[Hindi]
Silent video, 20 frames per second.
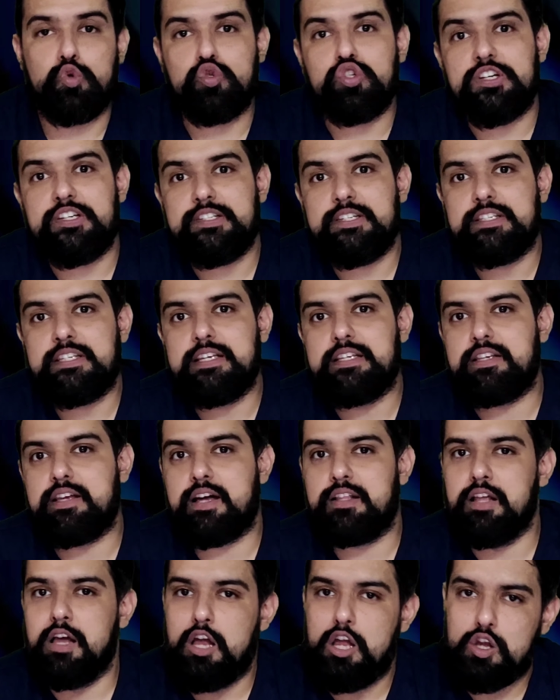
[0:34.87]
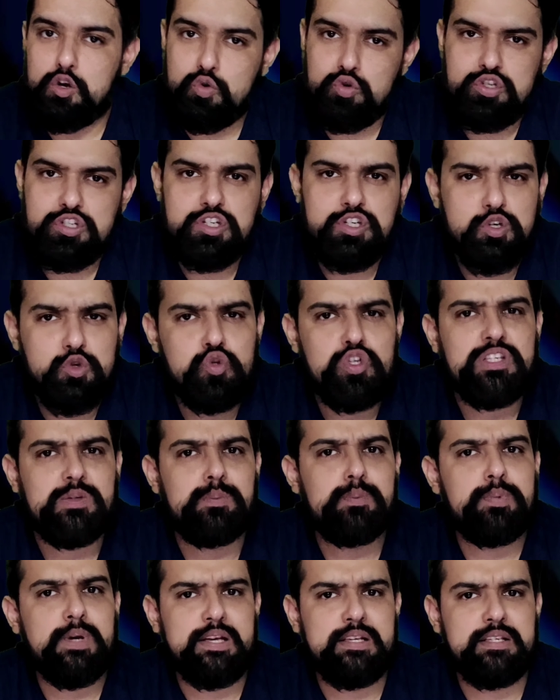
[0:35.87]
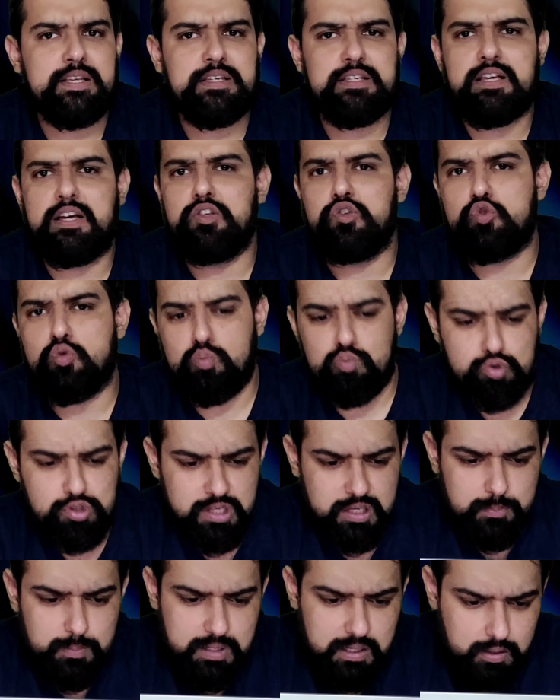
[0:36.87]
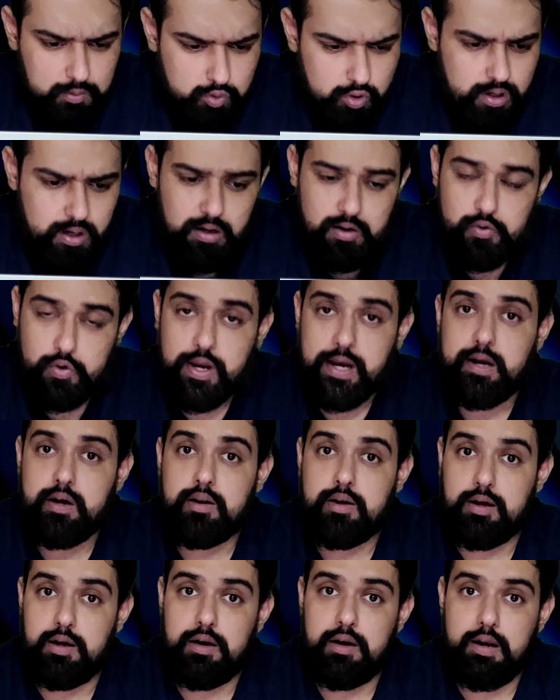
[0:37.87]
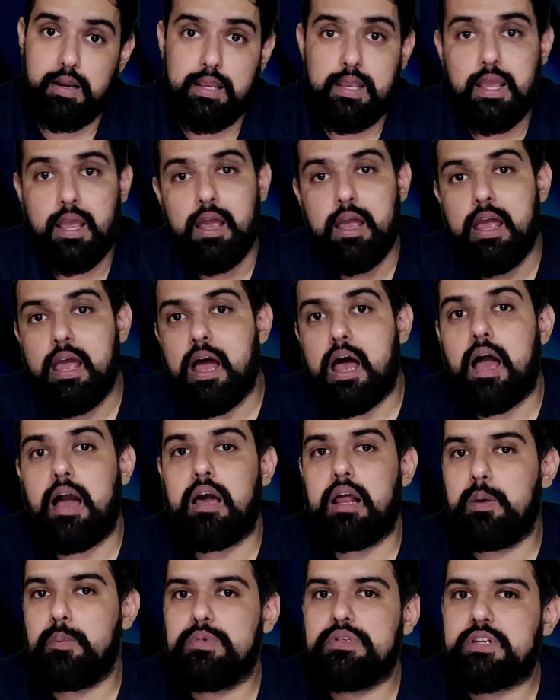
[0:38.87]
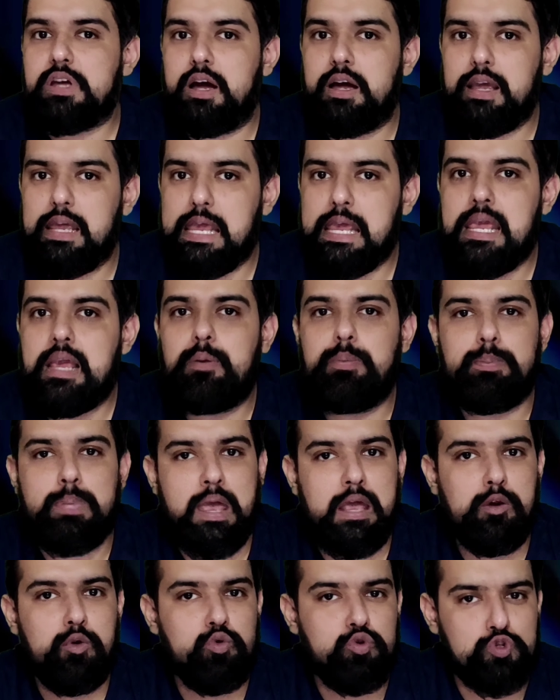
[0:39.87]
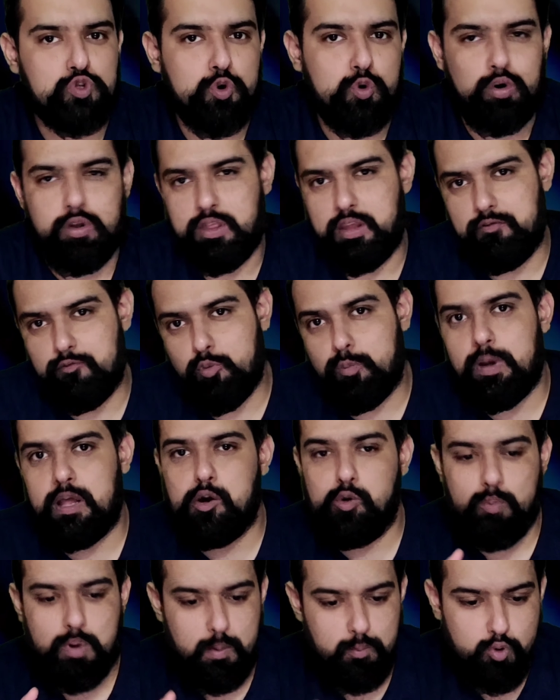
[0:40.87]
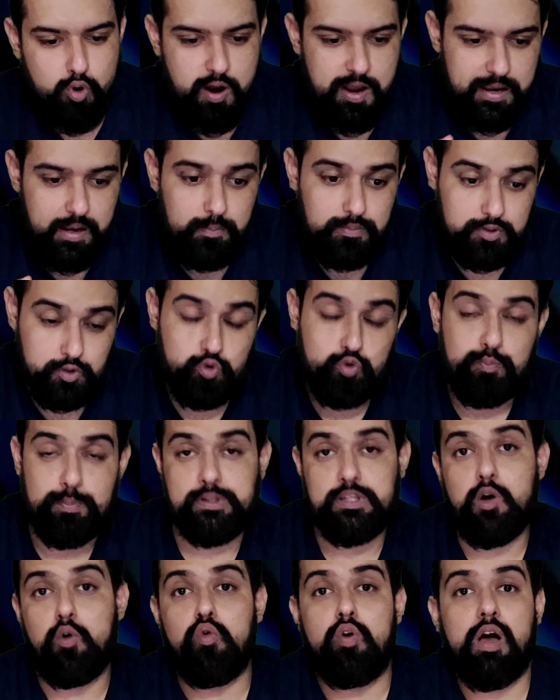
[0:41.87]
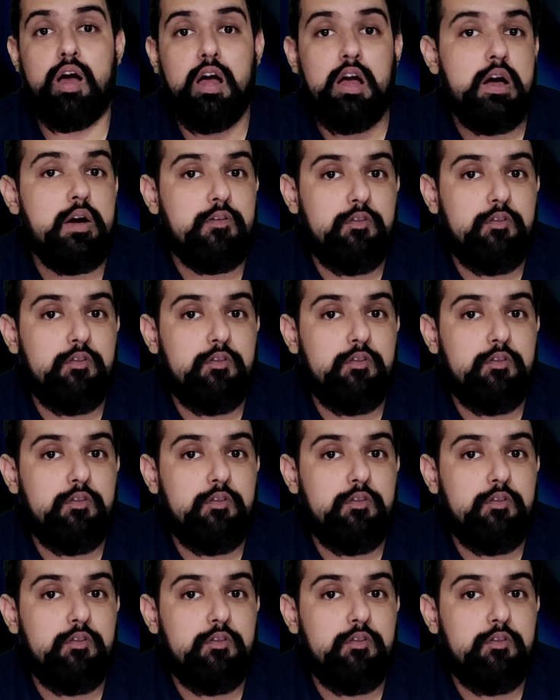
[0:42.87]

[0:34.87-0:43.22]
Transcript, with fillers: न्यू चेंजेस के साथ कुछ न्यू स्पेक्स के साथ जो मुझे भी थोड़ा अट्रैक्ट कर रही है अगर हम इसका एक पहलू छोड़ दें वो पहलू मैं आपको आगे ज़रूर बताऊँगा